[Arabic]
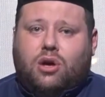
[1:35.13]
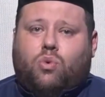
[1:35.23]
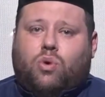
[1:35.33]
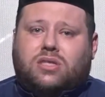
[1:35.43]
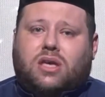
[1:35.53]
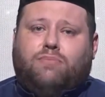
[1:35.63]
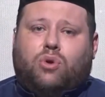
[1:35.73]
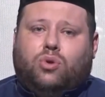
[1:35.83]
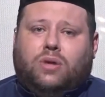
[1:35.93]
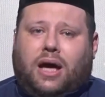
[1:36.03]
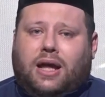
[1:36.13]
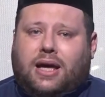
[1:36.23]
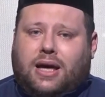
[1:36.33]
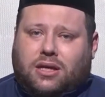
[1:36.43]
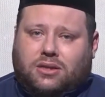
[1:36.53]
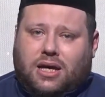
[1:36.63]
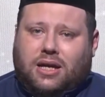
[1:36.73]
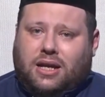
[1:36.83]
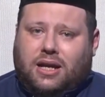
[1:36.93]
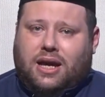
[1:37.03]
وصبر على
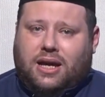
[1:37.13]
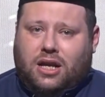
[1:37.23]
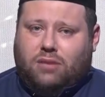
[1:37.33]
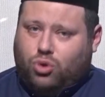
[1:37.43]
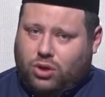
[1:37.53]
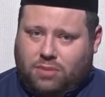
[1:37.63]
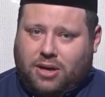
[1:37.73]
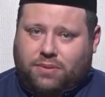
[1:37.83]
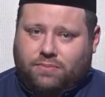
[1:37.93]
اقدار الله المؤلمه